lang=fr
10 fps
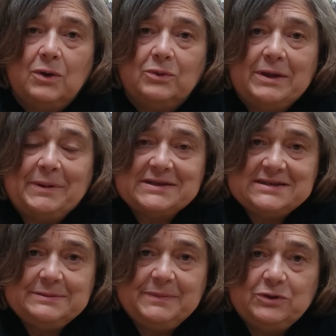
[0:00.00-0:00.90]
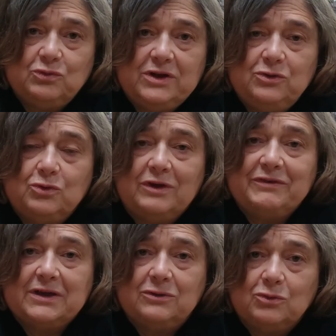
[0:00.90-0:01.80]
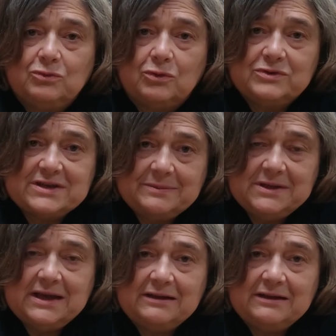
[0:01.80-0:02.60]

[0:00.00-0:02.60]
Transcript: on a participé tous les deux avec d'autres amis